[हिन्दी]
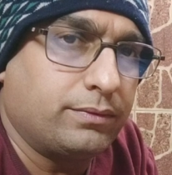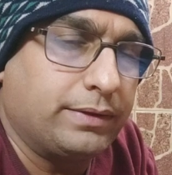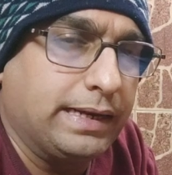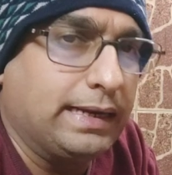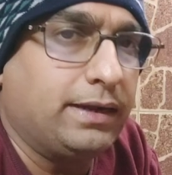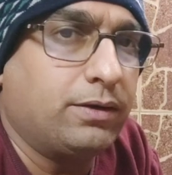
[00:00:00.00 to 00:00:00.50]

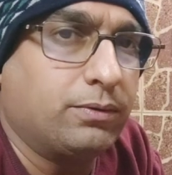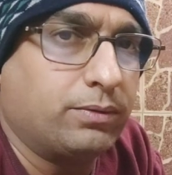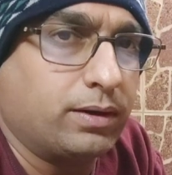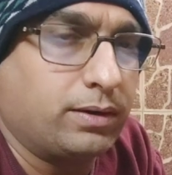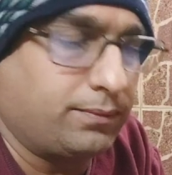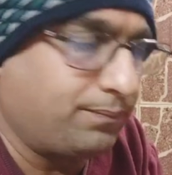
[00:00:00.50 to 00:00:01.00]
डेली
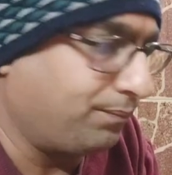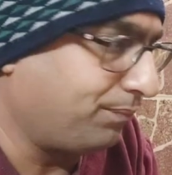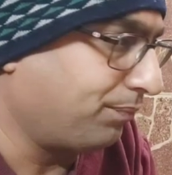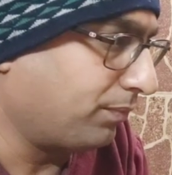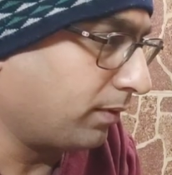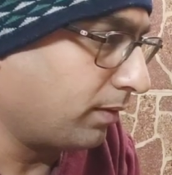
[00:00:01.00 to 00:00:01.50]
होगा
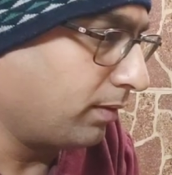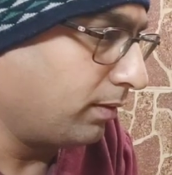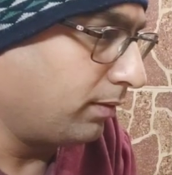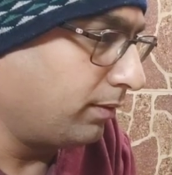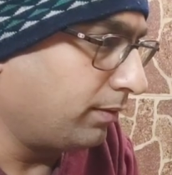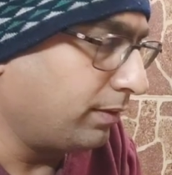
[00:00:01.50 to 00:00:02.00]

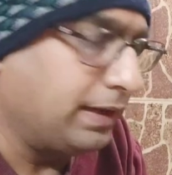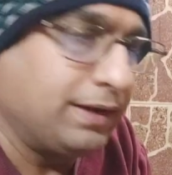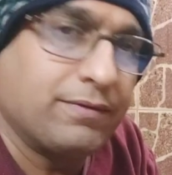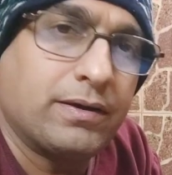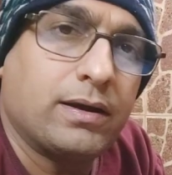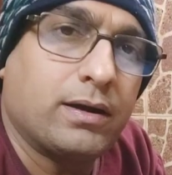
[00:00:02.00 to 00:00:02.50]

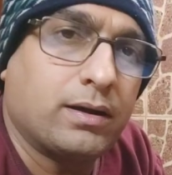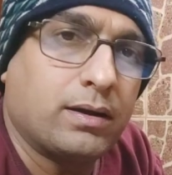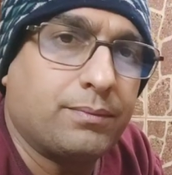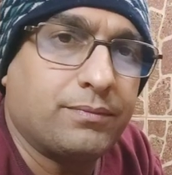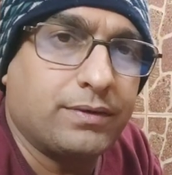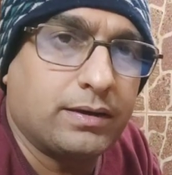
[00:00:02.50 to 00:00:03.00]
इवन अगर
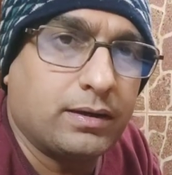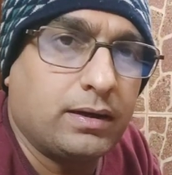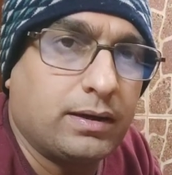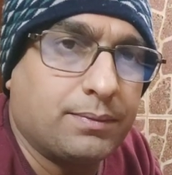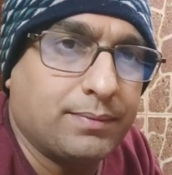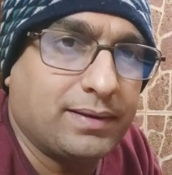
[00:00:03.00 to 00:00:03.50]
हम सिंगल
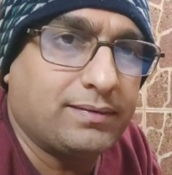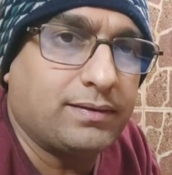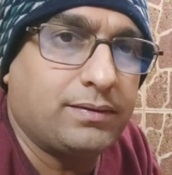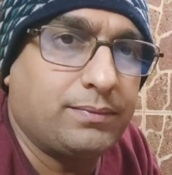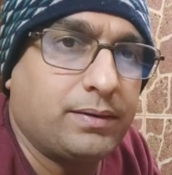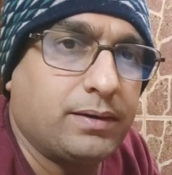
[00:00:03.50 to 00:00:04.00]
एक
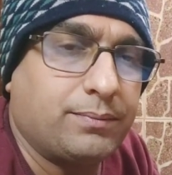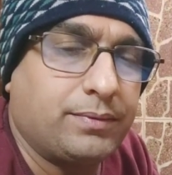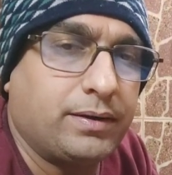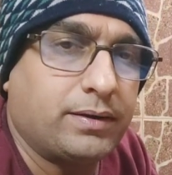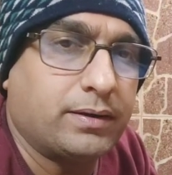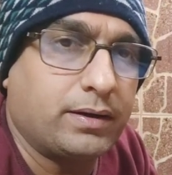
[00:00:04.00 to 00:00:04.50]
मैसेज भी
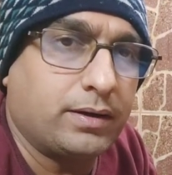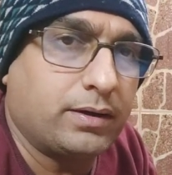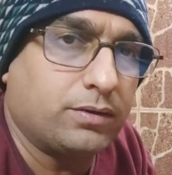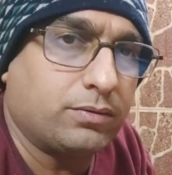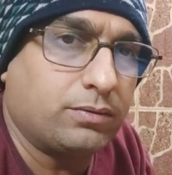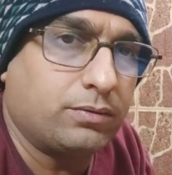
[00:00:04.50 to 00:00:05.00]
अपडेट
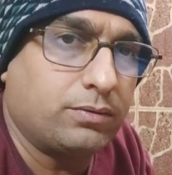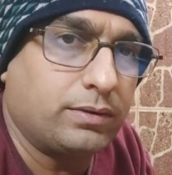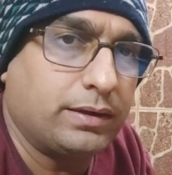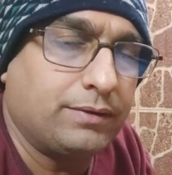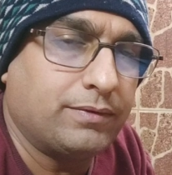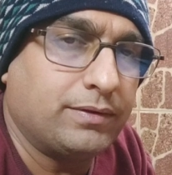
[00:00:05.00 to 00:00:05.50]
करेंगे तो
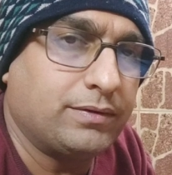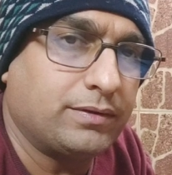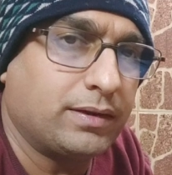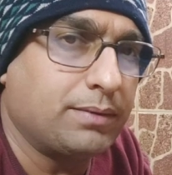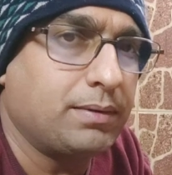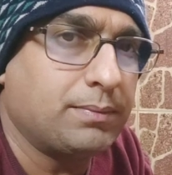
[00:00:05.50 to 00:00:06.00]
इवन
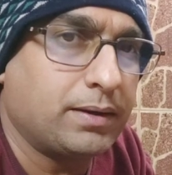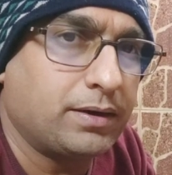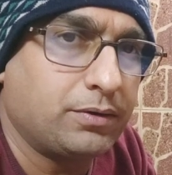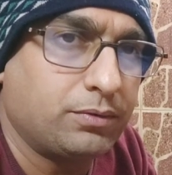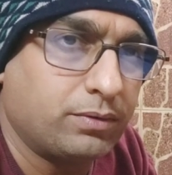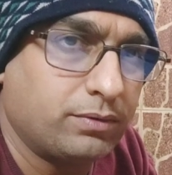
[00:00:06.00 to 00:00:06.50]
जितने भी
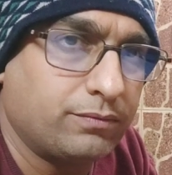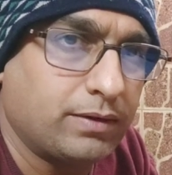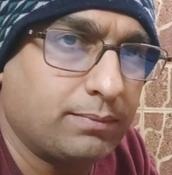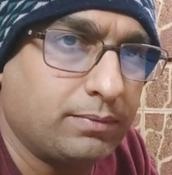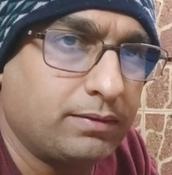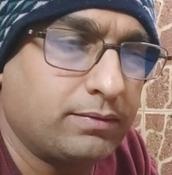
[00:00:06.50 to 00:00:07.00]
हमारी यूट्यूब
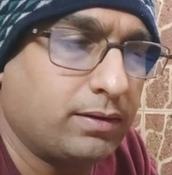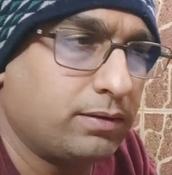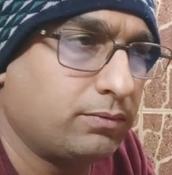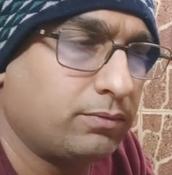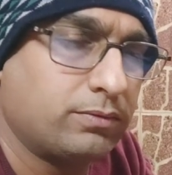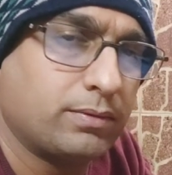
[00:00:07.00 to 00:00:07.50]
फैमिलीज है
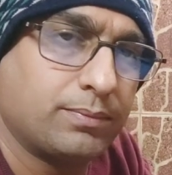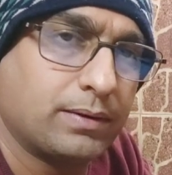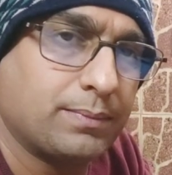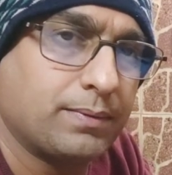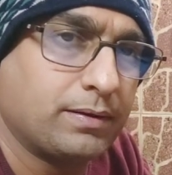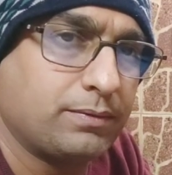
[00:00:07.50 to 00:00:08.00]
उन
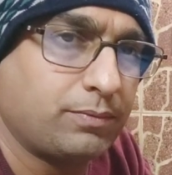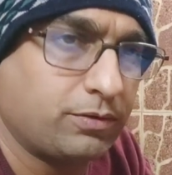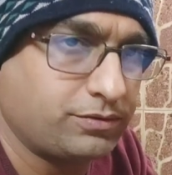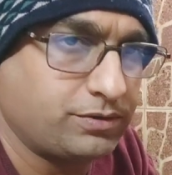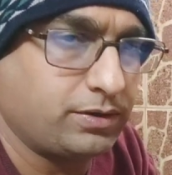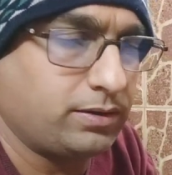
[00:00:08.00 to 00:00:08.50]
सबके पास
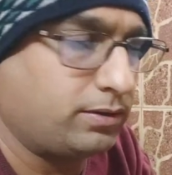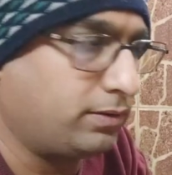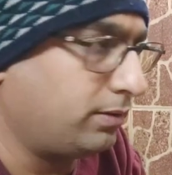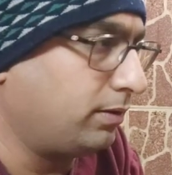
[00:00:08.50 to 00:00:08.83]
पहुंचेगा